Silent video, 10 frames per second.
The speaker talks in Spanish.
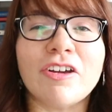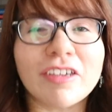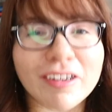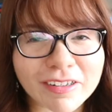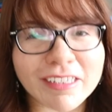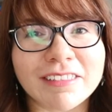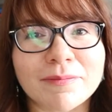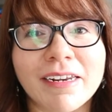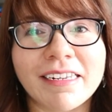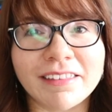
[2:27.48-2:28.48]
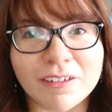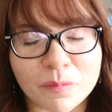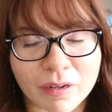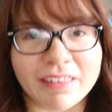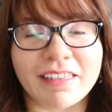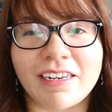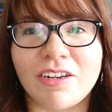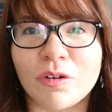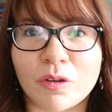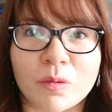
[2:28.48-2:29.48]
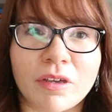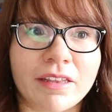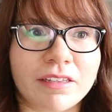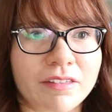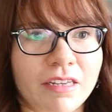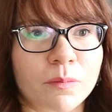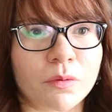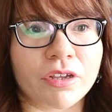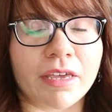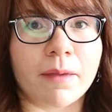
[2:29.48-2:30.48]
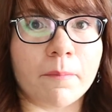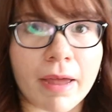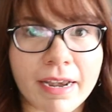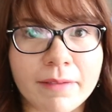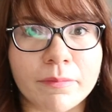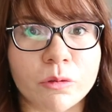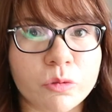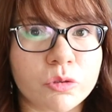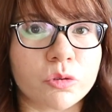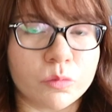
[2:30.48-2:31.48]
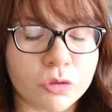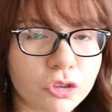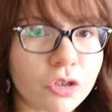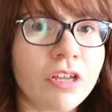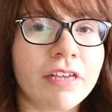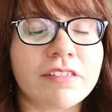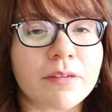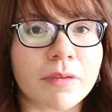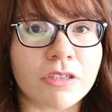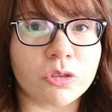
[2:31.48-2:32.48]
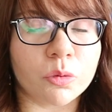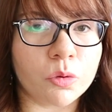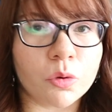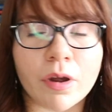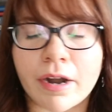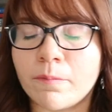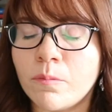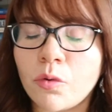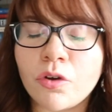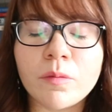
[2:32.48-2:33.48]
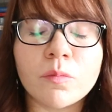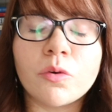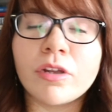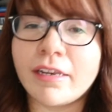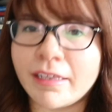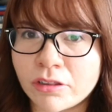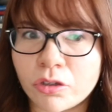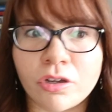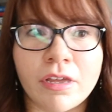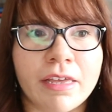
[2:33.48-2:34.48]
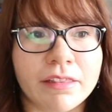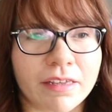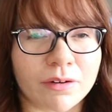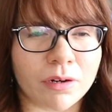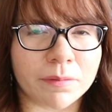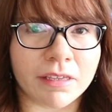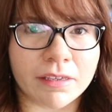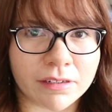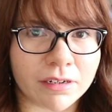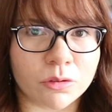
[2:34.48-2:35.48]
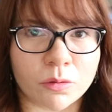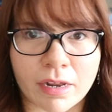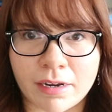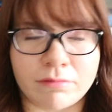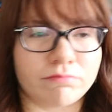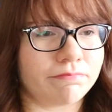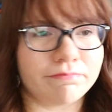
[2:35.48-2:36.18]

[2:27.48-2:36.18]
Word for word: no quiero que se malinterprete lo que voy a decir porque Bali me gustó mucho, se me hizo un lugar muy muy lindo, tiene una belleza natural